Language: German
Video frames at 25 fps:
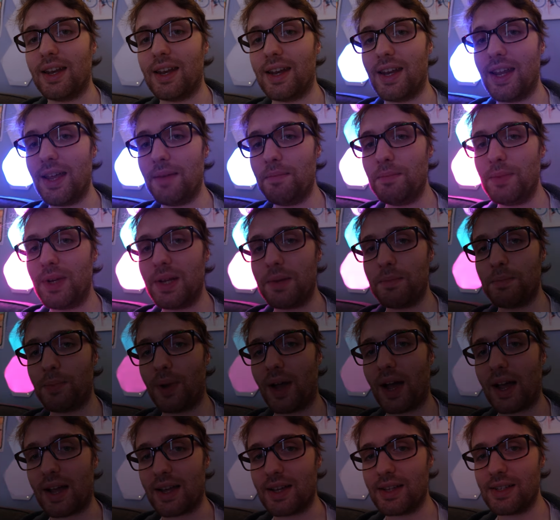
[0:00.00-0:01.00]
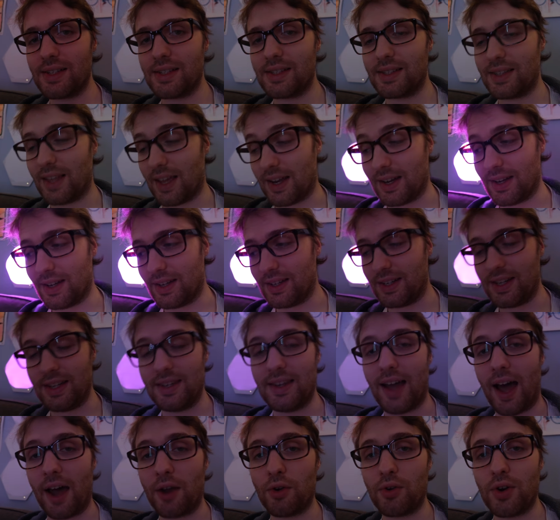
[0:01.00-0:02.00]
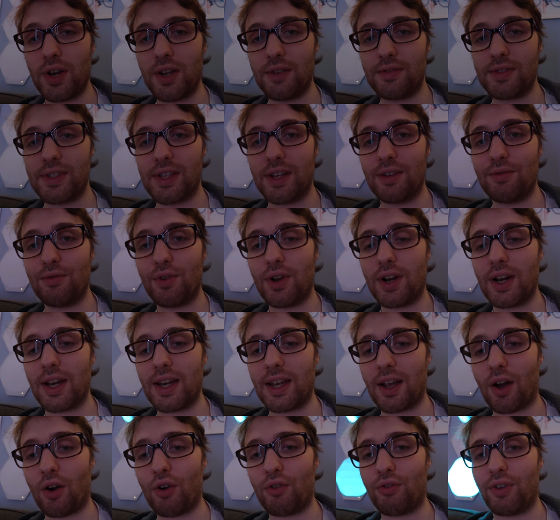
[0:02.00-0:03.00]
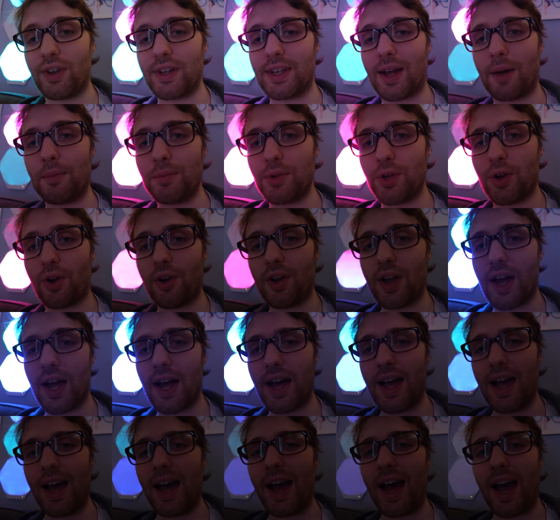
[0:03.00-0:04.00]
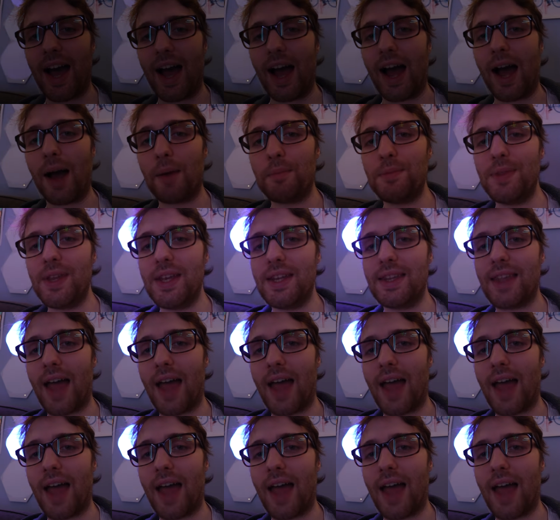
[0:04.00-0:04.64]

Neben dem Preis, denn die Nanoleafs sind wirklich auch verdammt teuer, haben die